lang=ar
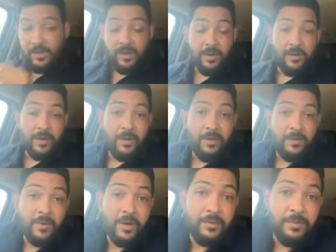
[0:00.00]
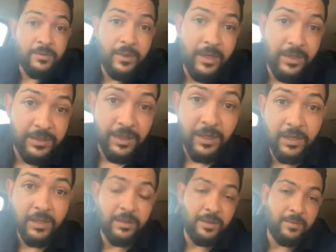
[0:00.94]
السلام عليكم ورحمة الله إن شاء
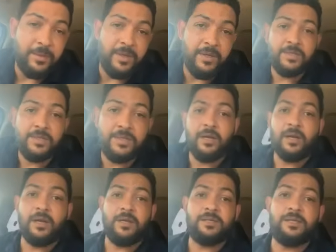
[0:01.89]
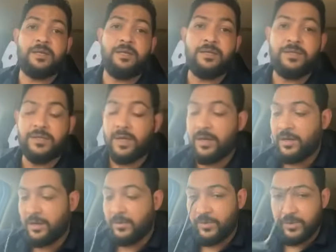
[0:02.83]
الله طيبين إن شاء الله راكزين إن شاء
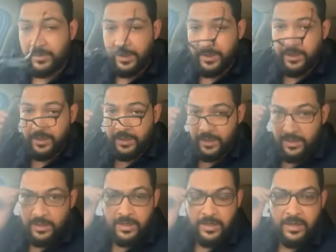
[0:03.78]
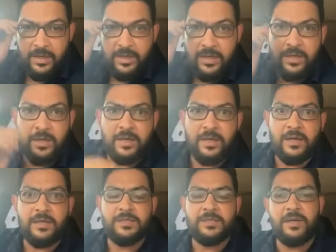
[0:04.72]
الله مطمئنين
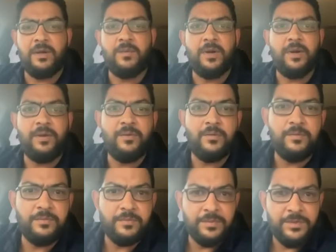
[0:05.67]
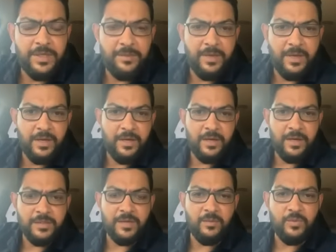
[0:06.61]
آه، السلام عليكم جميعا
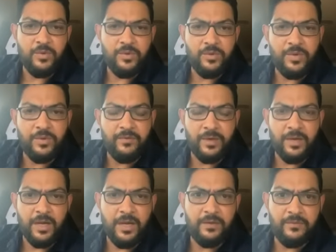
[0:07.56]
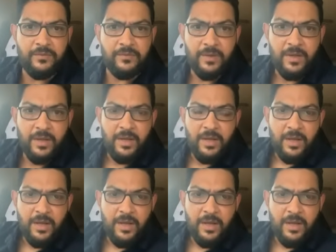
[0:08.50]
الناس الموجودة في اللايف